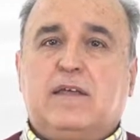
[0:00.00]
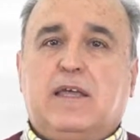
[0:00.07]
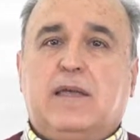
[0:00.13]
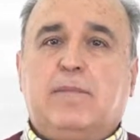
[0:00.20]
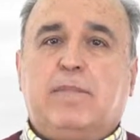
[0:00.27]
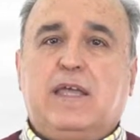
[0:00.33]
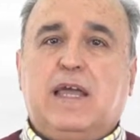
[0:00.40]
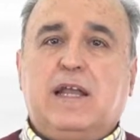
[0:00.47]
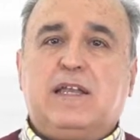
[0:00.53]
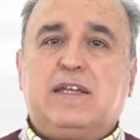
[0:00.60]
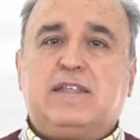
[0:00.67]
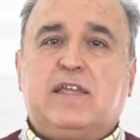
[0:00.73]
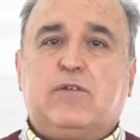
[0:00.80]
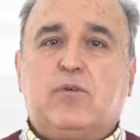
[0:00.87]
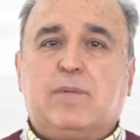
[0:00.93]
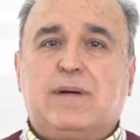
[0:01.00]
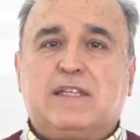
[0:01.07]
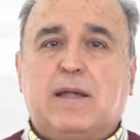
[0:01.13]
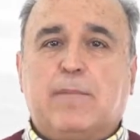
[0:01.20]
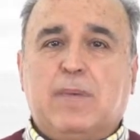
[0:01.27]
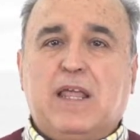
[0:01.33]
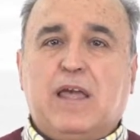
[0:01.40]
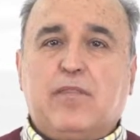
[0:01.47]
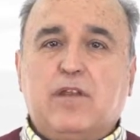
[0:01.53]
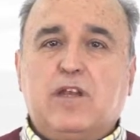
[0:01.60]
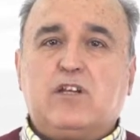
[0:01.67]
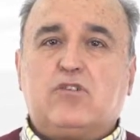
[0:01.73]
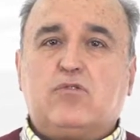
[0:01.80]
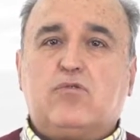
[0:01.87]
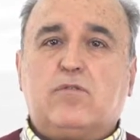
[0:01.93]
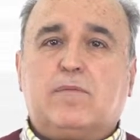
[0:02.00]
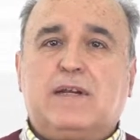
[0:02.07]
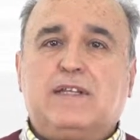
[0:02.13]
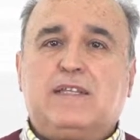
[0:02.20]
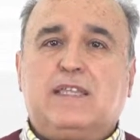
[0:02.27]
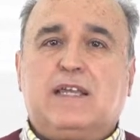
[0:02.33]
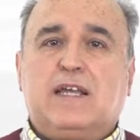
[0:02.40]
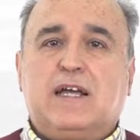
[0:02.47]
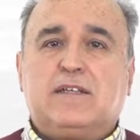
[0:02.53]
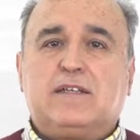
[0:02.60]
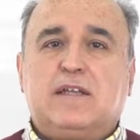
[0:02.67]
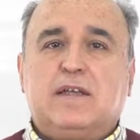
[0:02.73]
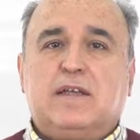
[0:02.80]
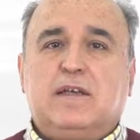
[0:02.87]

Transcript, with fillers: en viales de nuevas ampliaciones urbanísticas